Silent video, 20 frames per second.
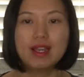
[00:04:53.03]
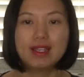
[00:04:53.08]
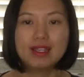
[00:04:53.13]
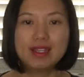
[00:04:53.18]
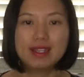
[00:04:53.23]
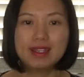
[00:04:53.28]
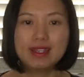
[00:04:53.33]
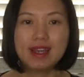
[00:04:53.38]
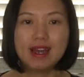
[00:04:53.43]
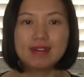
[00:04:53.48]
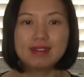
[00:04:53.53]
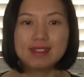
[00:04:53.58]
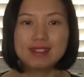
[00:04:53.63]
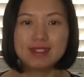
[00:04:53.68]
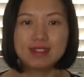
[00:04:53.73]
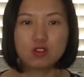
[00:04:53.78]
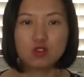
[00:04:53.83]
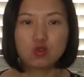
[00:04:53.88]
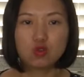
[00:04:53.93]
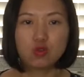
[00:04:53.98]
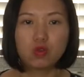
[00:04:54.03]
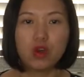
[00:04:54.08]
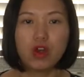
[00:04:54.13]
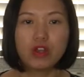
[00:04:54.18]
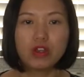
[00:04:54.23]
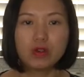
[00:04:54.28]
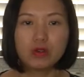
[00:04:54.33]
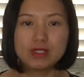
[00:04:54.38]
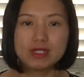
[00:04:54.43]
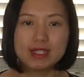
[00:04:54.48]
一定要记住，
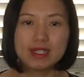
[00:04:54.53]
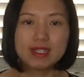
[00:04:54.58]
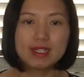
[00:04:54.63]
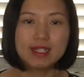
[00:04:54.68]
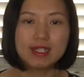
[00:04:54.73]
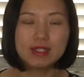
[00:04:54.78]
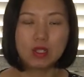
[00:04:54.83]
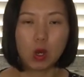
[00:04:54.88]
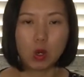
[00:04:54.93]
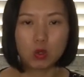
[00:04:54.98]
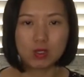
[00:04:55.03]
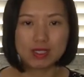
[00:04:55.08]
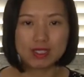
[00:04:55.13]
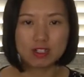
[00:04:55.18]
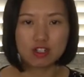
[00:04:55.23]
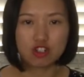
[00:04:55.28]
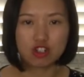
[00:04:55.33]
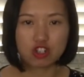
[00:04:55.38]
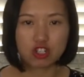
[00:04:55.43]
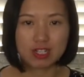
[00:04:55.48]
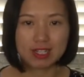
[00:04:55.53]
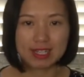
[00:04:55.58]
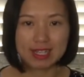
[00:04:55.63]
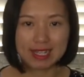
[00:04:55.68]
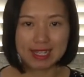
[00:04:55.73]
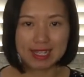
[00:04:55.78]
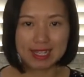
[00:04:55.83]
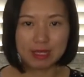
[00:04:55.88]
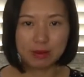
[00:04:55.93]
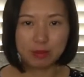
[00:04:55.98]
有钱可以投资，只是
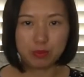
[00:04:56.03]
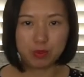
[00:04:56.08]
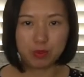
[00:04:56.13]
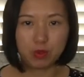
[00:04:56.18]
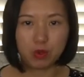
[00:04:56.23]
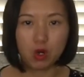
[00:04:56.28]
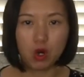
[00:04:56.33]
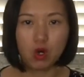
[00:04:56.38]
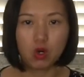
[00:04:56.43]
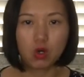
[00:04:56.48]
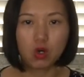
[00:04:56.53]
第一步，